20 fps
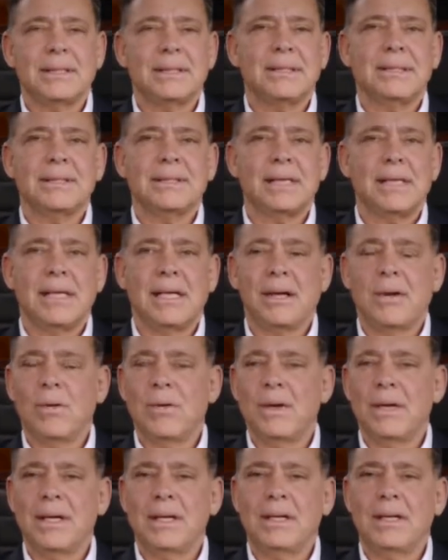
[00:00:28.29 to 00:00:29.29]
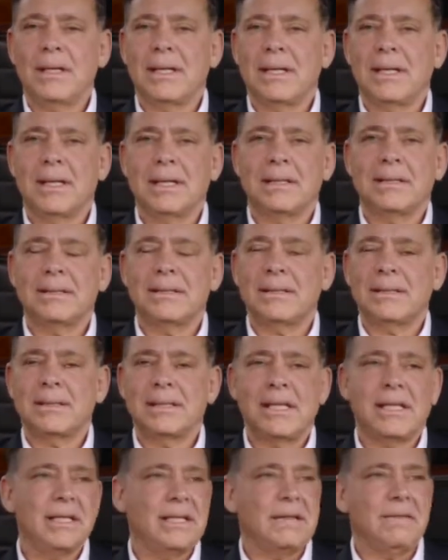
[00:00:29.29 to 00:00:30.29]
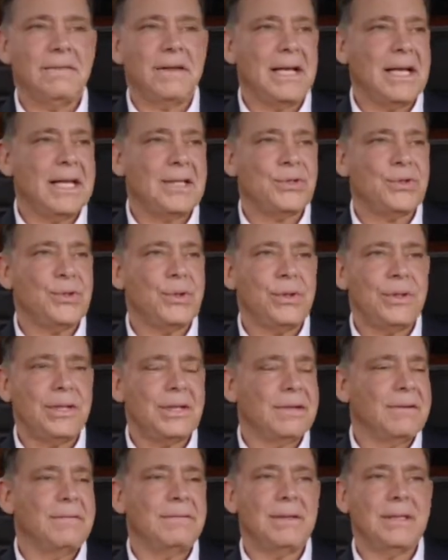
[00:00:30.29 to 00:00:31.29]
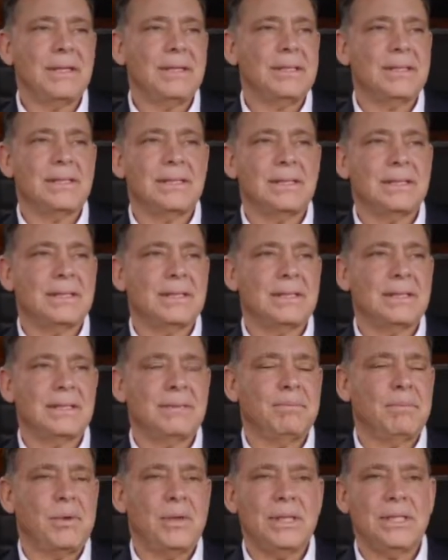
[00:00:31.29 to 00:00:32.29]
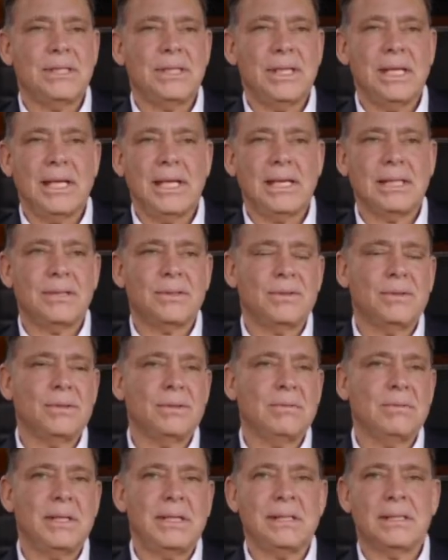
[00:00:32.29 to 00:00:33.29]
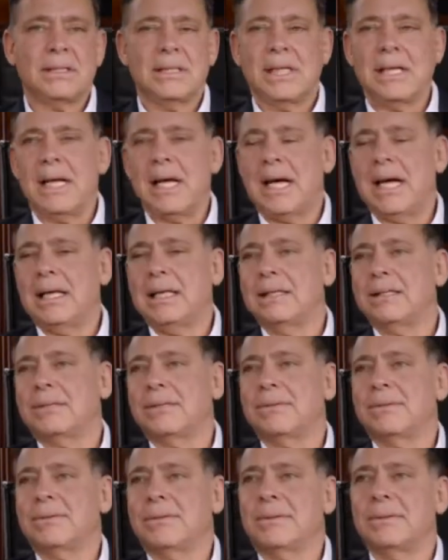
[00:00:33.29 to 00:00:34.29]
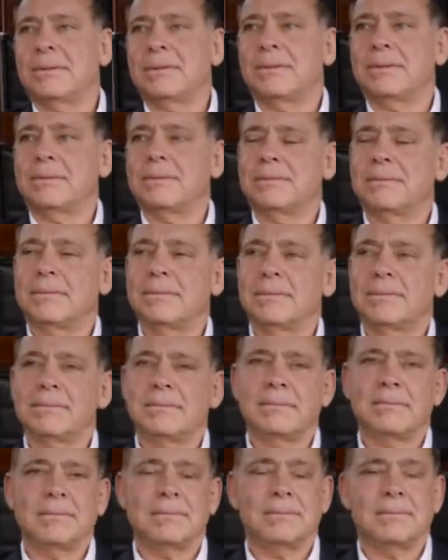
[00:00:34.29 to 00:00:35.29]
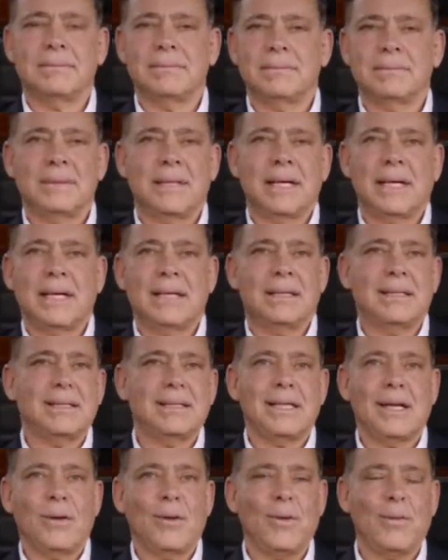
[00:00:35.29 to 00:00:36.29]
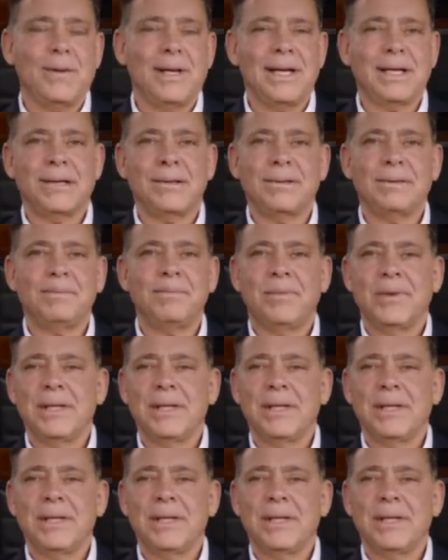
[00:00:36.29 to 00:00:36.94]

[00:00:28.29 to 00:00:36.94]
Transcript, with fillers: sin ninguna este, identificación de que fueran este, policías o ministeriales o agentes del gobierno.